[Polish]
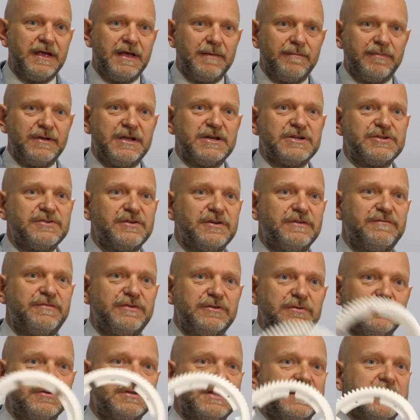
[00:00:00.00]
ponieważ
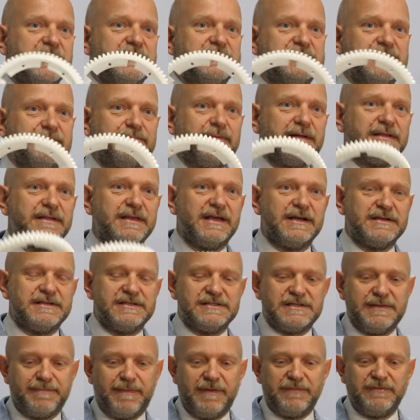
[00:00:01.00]
wydruk takiej zębatki, jak się
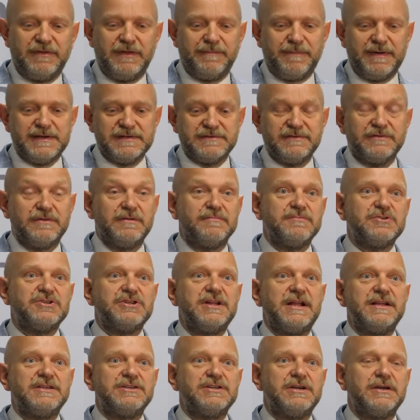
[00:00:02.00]
zapewne Państwo
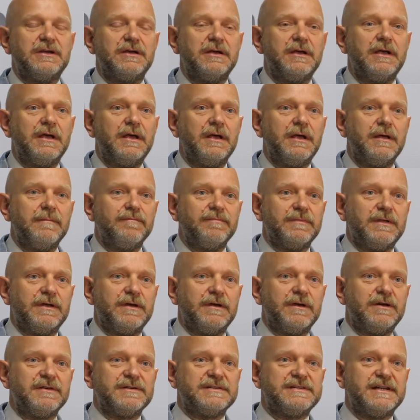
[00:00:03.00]
domyślacie,
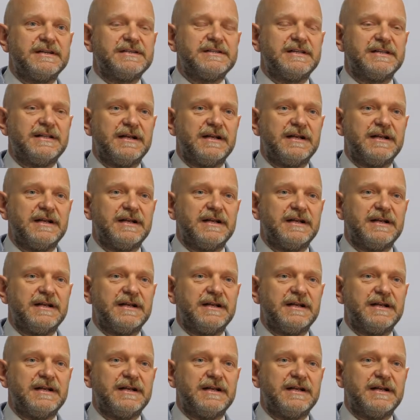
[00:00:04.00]
oznacza